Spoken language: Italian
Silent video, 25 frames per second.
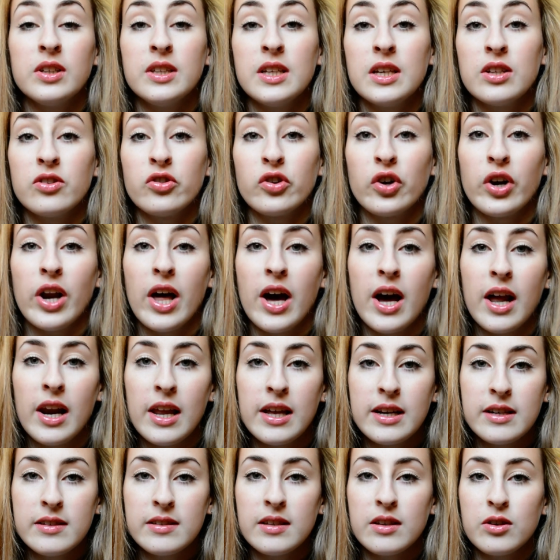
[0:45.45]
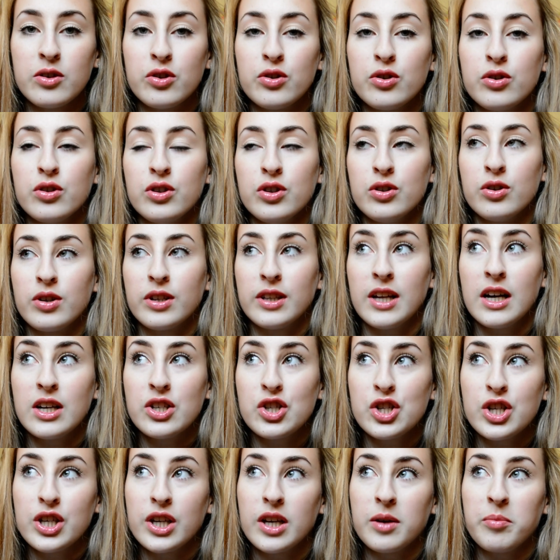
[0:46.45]
dietro la Larissa
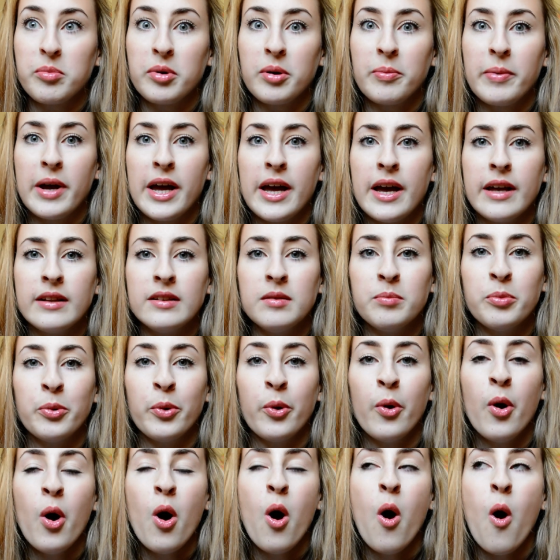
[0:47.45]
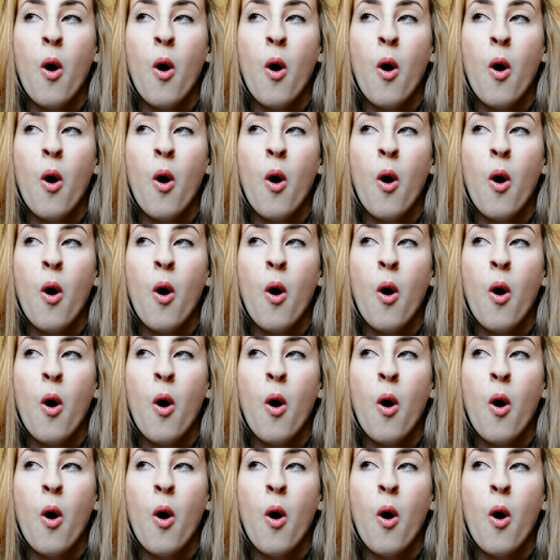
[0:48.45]
Iordace che per me è tipo